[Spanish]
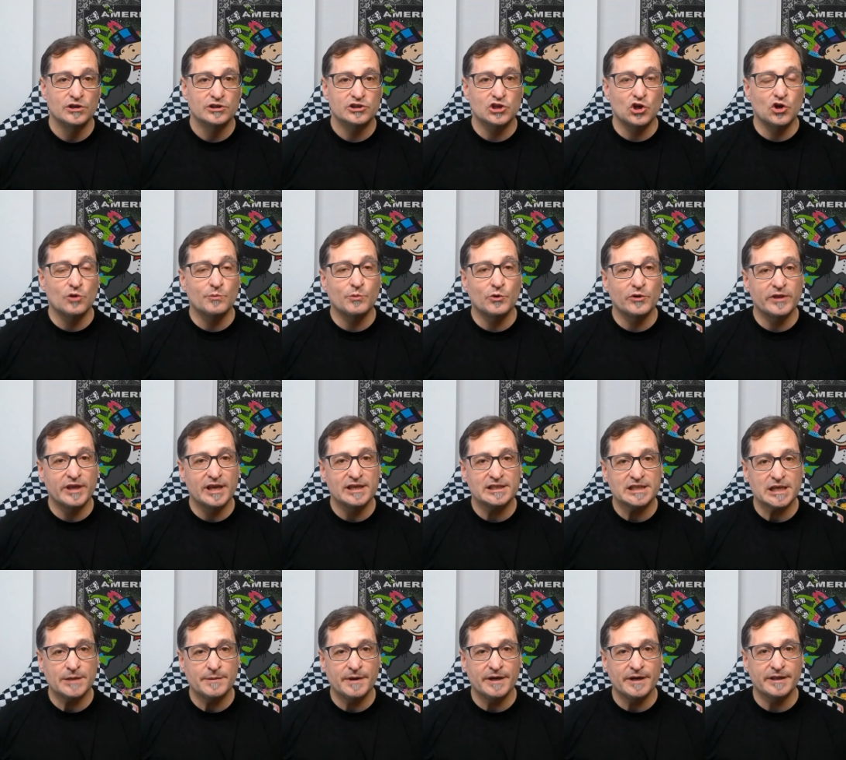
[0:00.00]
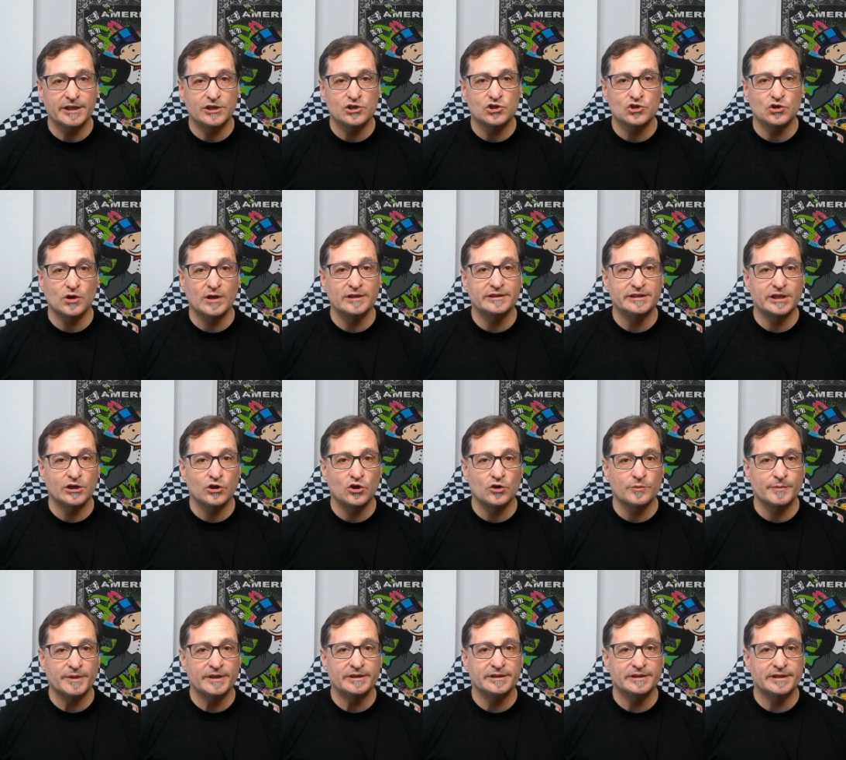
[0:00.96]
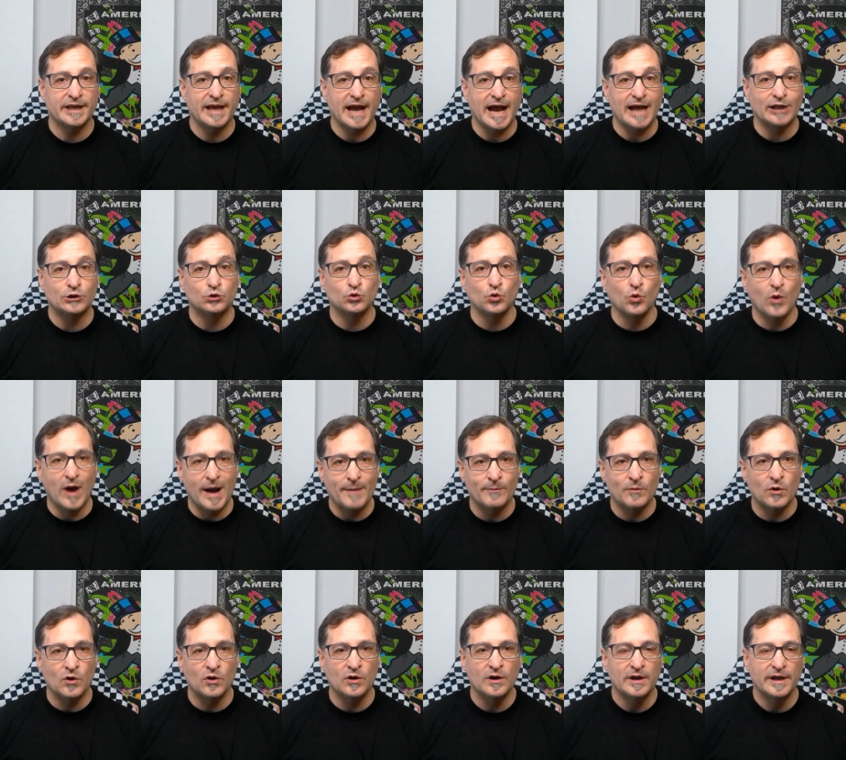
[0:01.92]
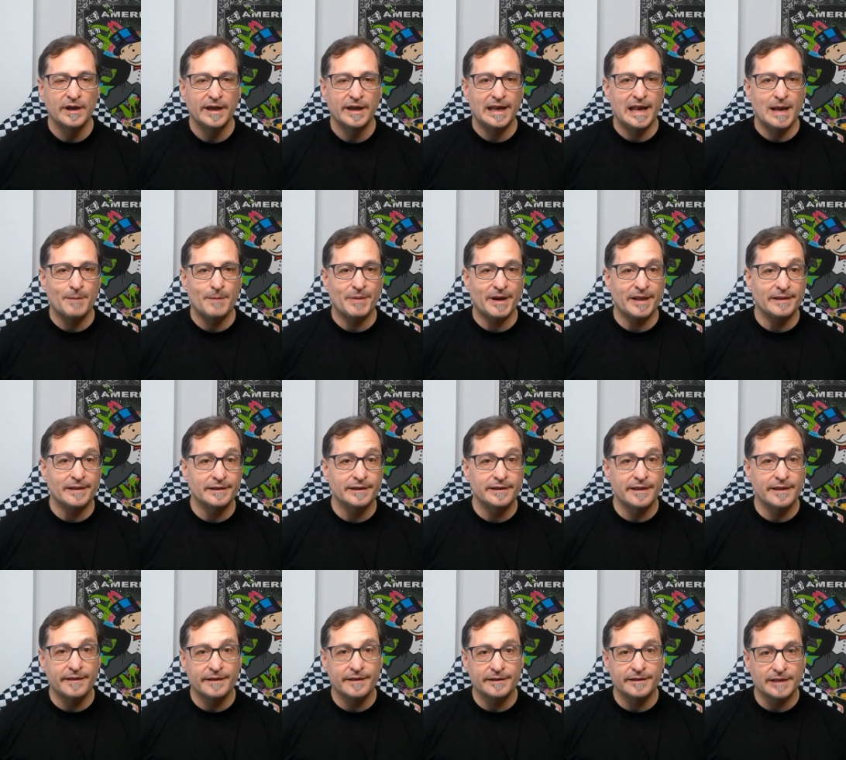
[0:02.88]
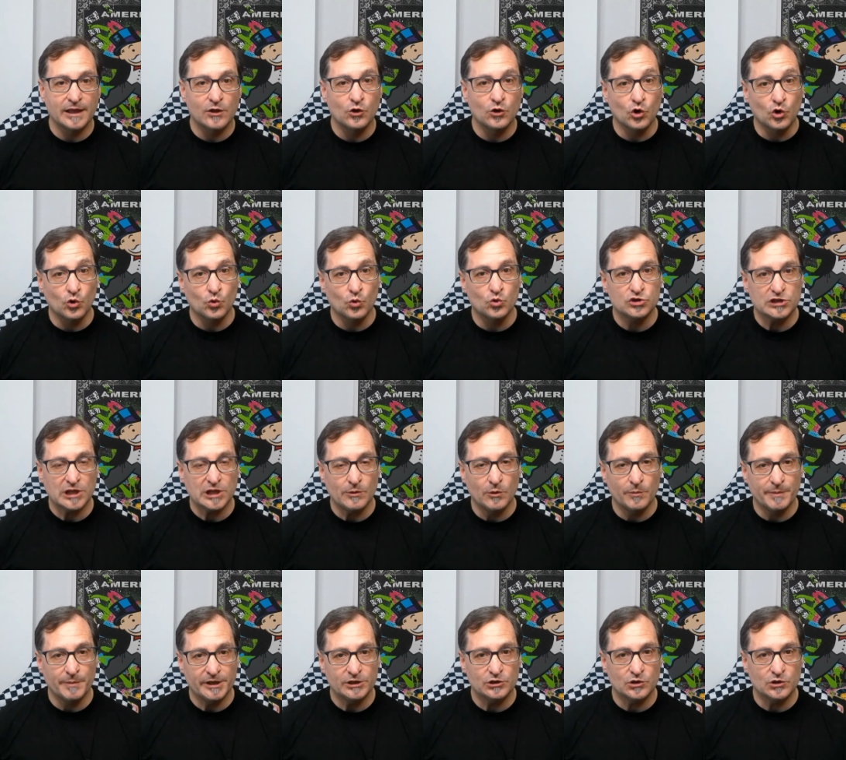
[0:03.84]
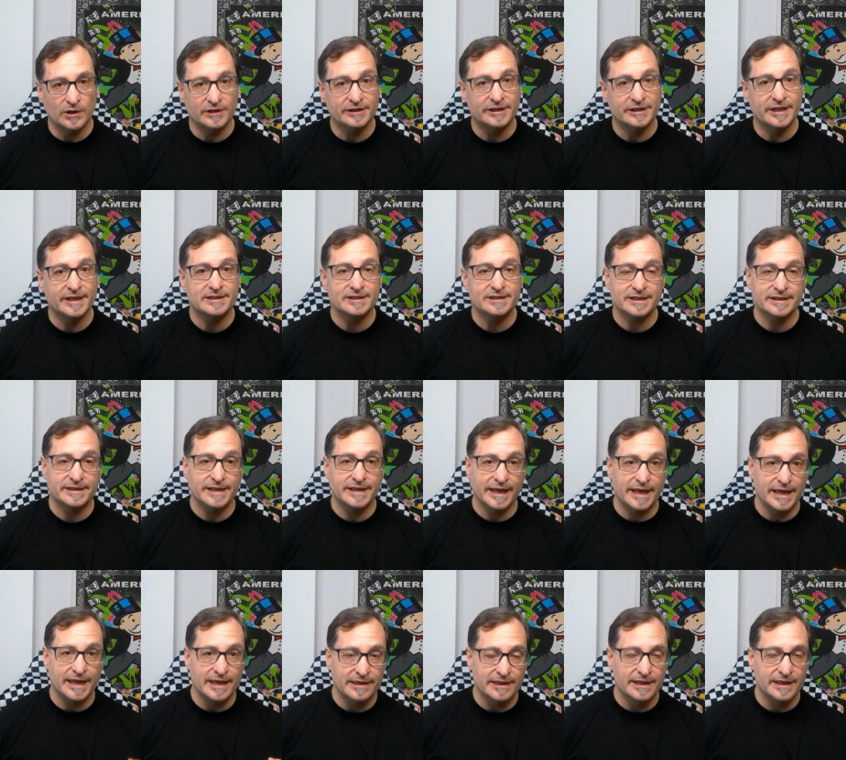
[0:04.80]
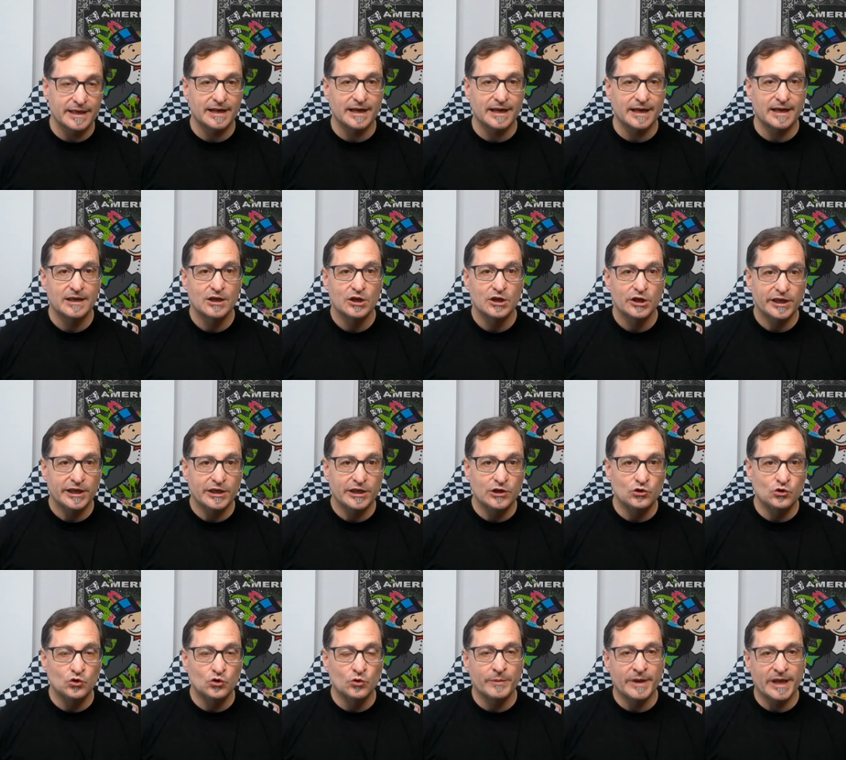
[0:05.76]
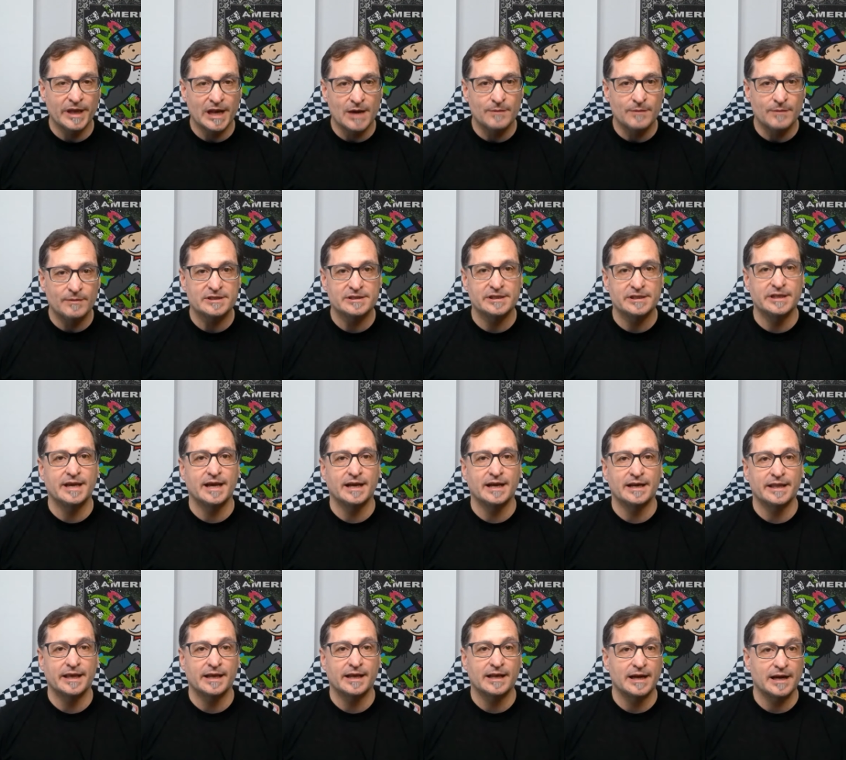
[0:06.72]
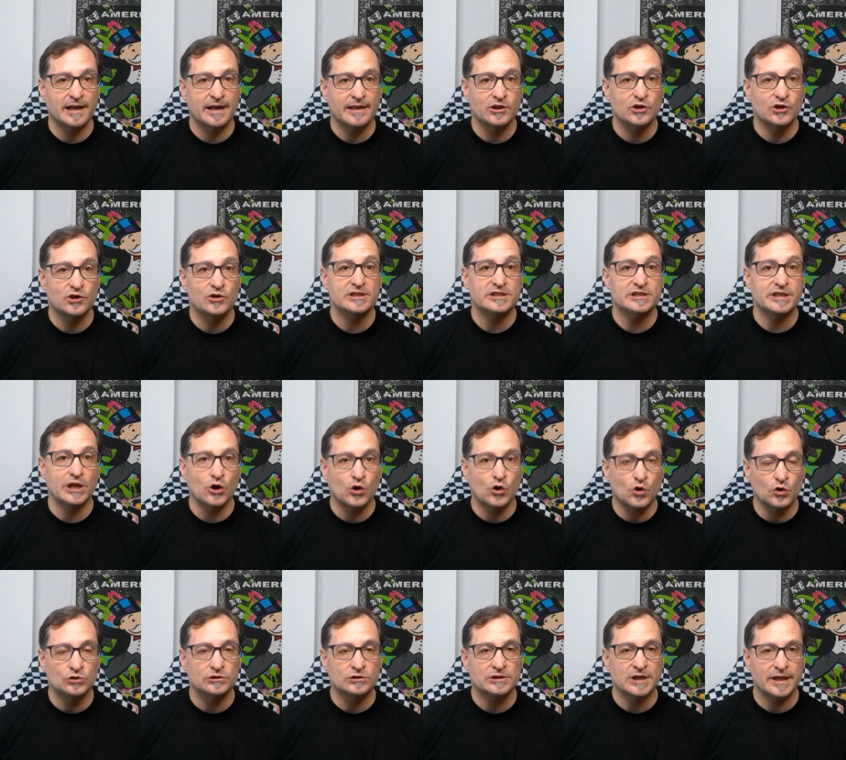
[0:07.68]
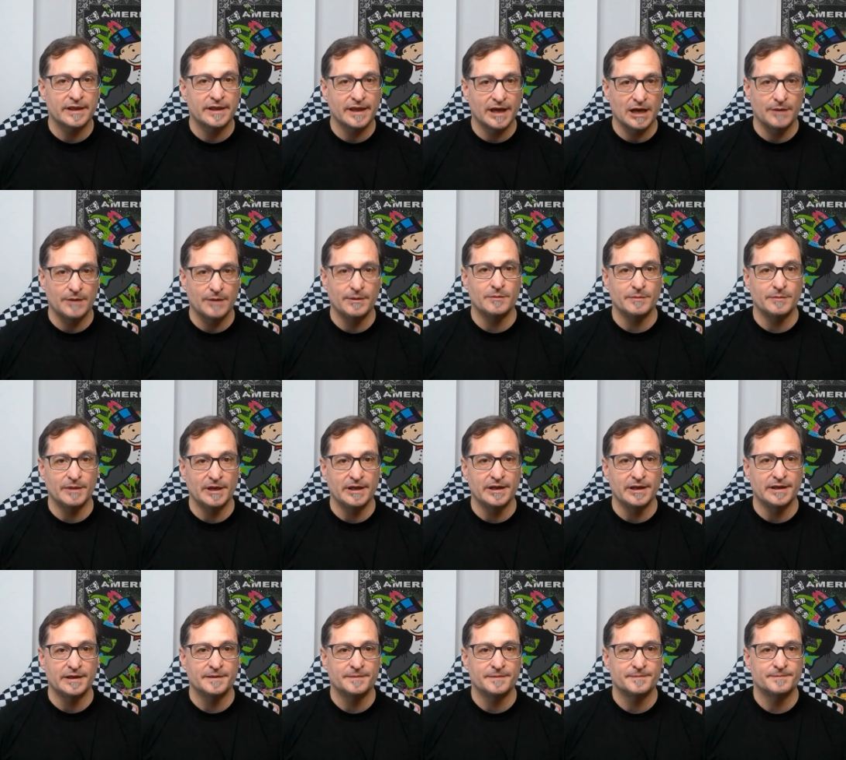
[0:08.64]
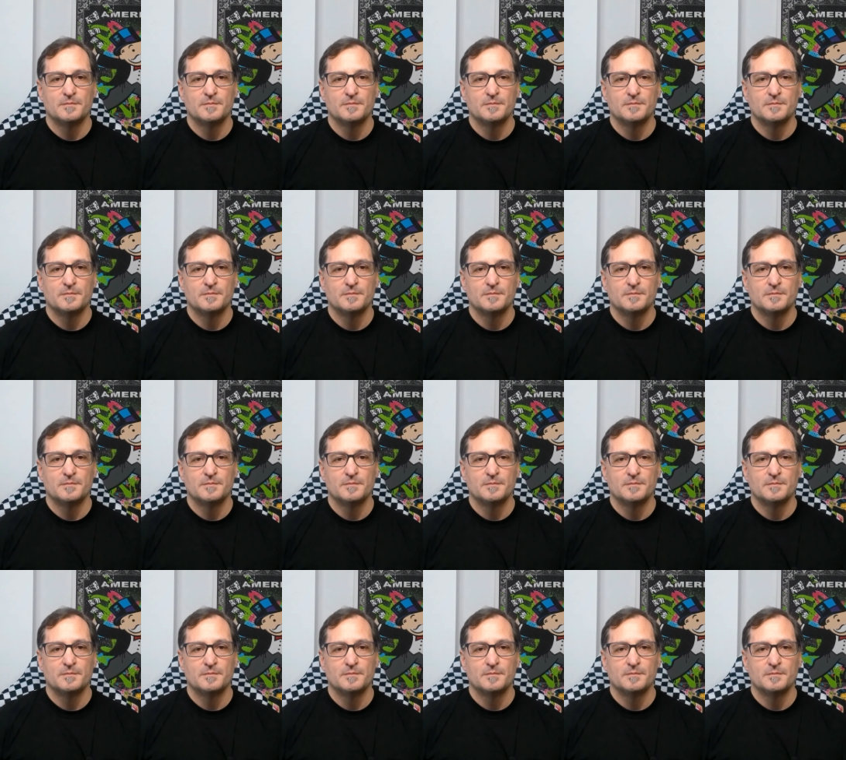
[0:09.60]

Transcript: se lo podías haber dicho anteriormente a tu amo, el aprendiz de dictador Gustavo Petro, antes de que hiciera innumerables declaraciones en contra de Javier Milei.